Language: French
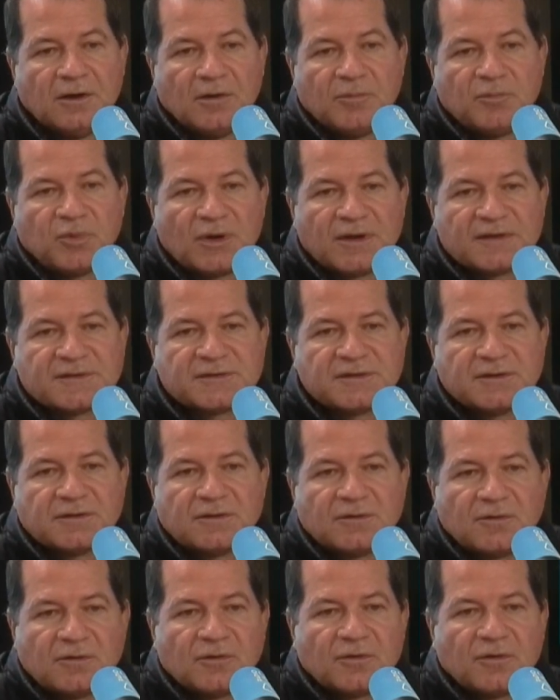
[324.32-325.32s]
pour
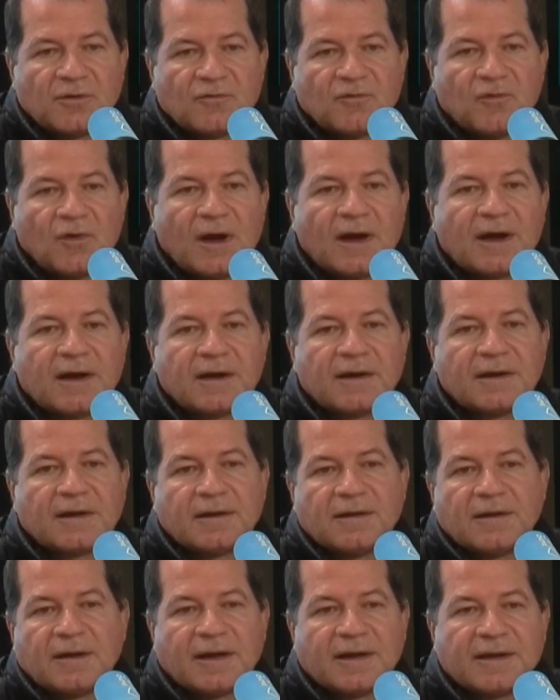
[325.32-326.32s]
l'instant, on n'en voit
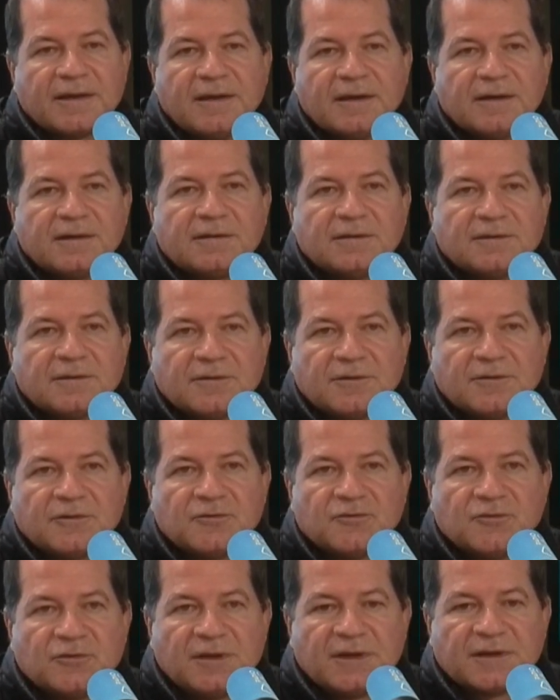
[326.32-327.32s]
rien
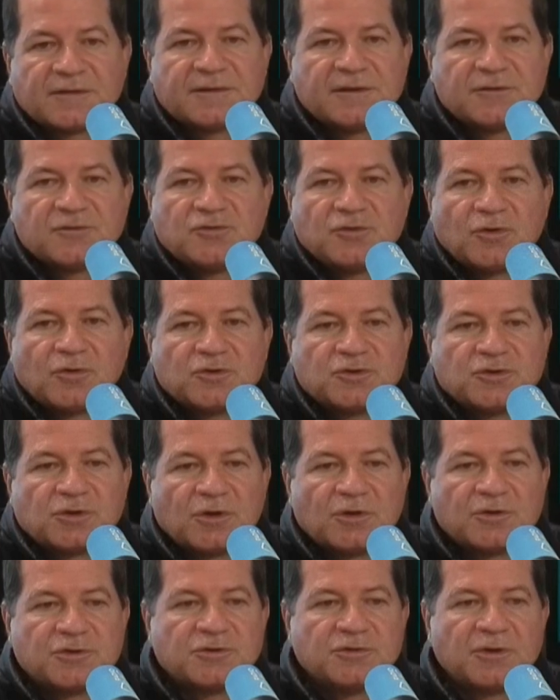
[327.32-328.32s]
je veux dire, c'est toujours au jour
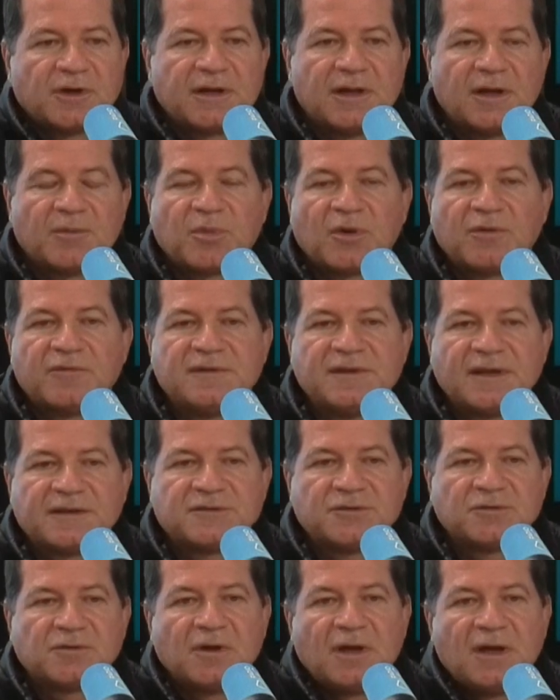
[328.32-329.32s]
le jour et de
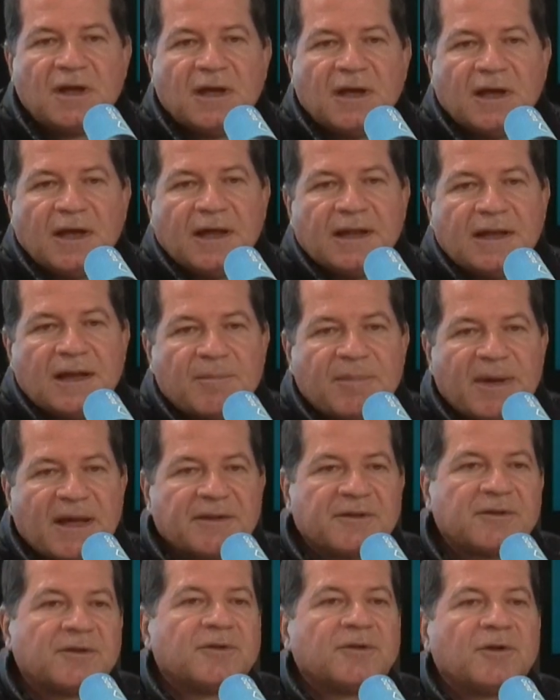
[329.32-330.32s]
l'improvisation. Et de la part
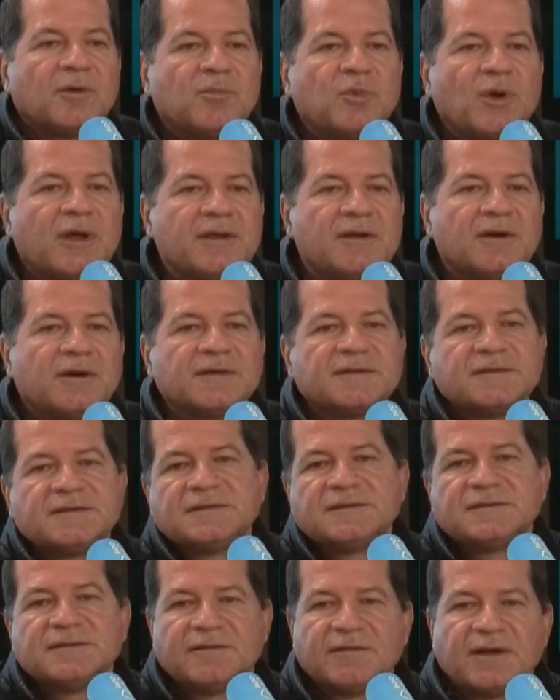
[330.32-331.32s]
d'un employeur,
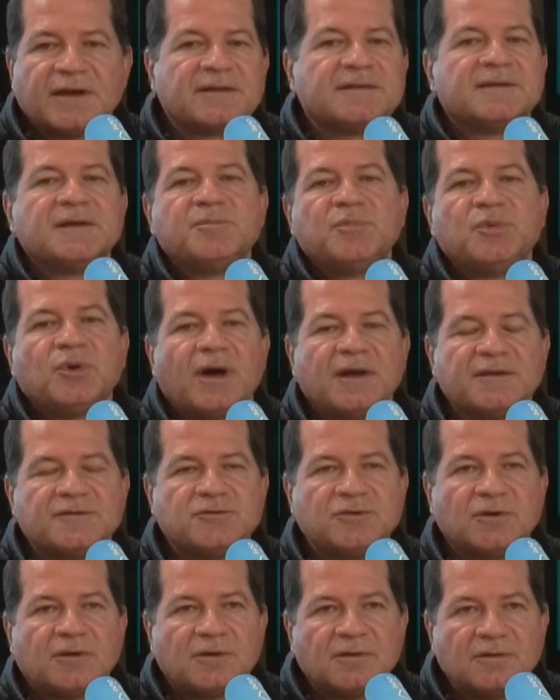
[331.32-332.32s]
c'est vrai que c'est peu
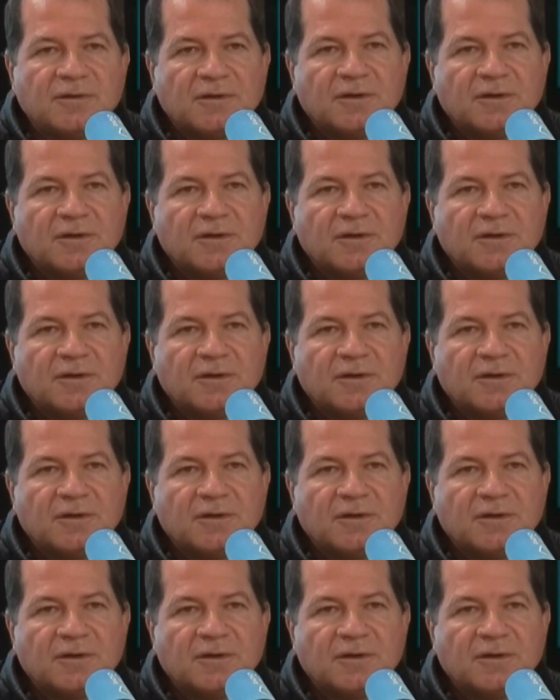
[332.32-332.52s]
rassurant.